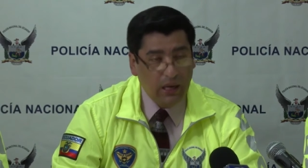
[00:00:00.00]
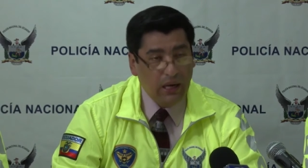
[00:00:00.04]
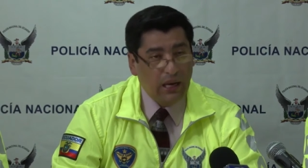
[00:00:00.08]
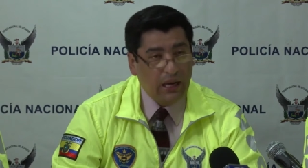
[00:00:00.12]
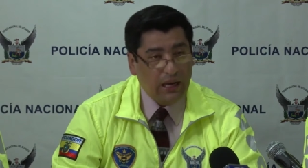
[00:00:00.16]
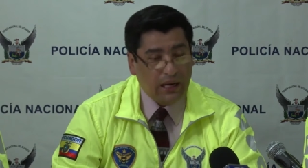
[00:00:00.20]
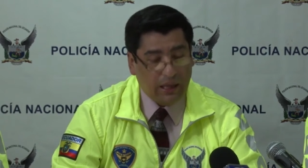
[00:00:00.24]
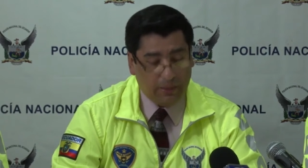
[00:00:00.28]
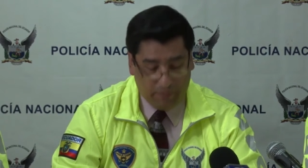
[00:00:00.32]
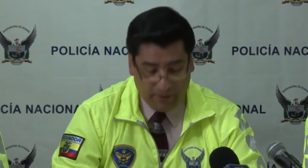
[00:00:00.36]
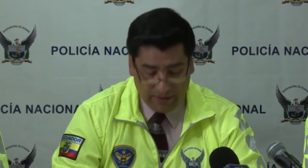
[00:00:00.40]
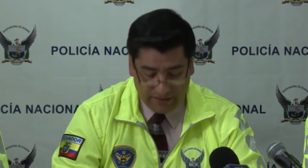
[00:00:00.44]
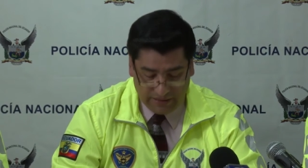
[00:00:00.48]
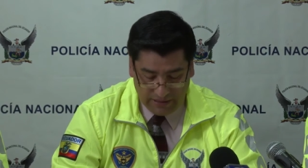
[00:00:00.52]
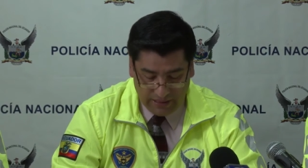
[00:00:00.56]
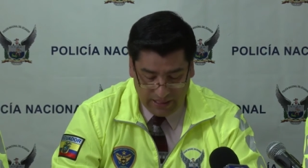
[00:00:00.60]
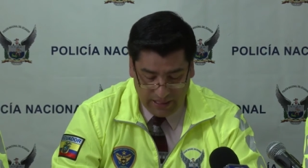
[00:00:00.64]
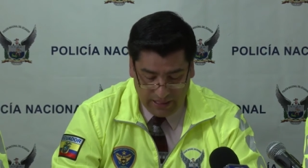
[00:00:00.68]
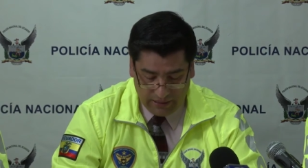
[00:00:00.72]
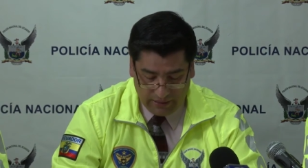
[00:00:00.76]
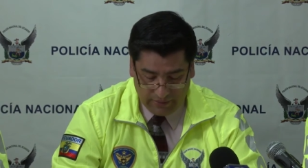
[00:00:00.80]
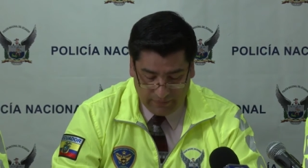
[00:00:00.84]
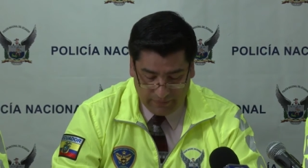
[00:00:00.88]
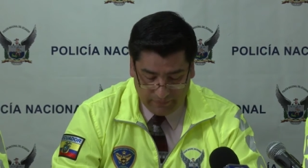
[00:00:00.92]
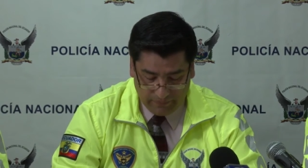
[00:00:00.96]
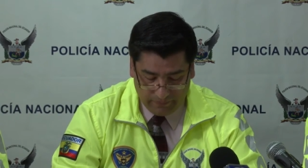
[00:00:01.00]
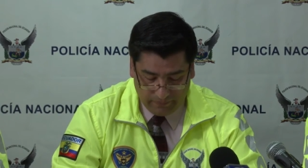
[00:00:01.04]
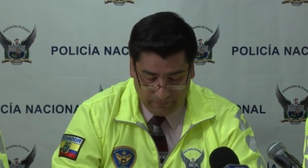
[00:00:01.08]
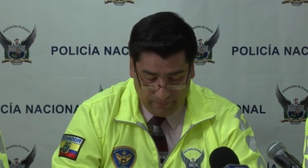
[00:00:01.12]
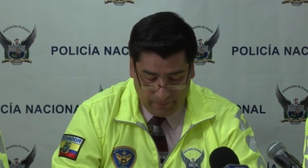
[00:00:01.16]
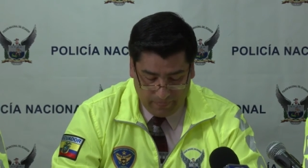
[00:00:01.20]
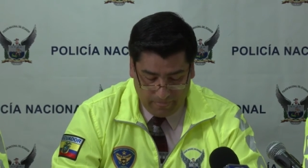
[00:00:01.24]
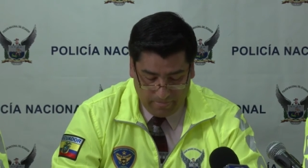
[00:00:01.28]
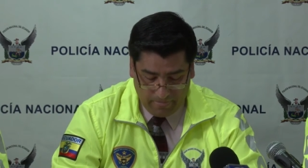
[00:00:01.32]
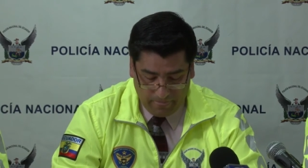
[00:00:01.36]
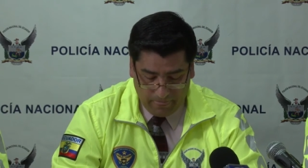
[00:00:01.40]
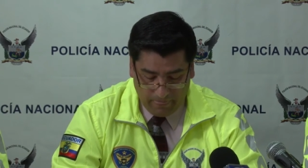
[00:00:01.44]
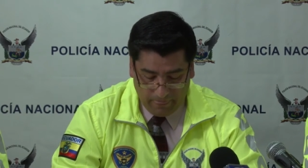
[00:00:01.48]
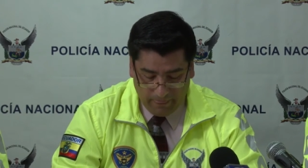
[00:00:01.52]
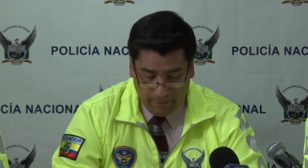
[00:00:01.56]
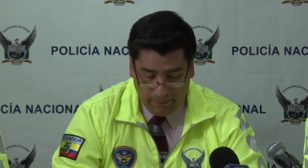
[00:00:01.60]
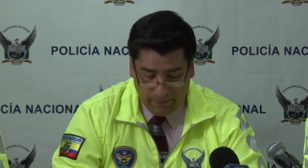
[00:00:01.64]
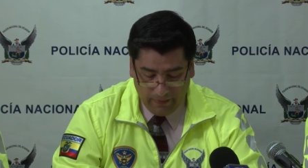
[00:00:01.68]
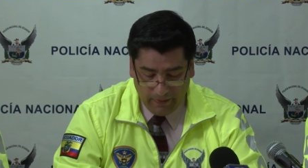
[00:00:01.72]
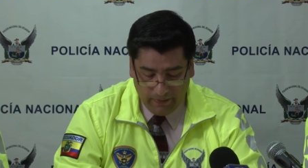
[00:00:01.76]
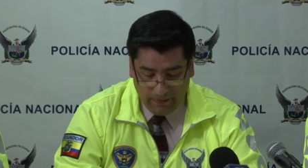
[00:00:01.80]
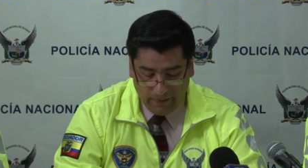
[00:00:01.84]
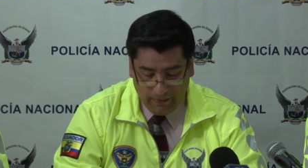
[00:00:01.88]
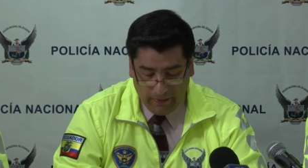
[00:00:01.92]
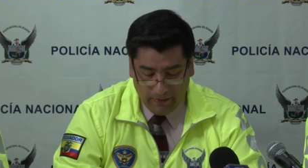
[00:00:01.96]
La capacidad
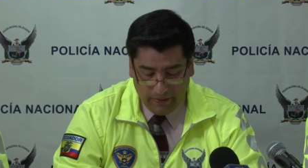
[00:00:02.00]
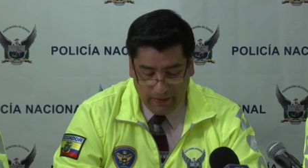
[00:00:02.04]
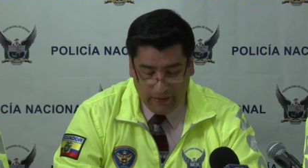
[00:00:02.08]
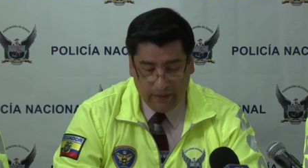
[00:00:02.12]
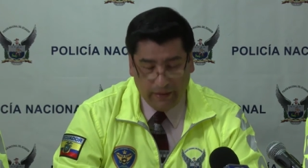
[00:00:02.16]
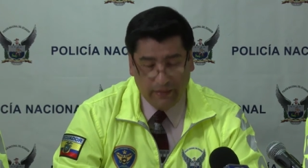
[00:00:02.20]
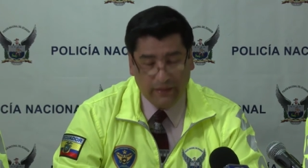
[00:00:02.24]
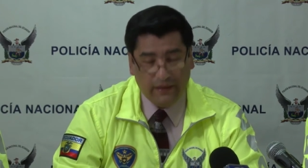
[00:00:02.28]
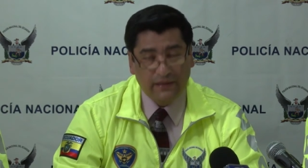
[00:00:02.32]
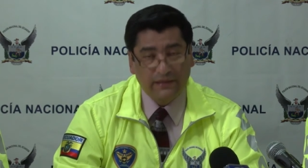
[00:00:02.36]
eh,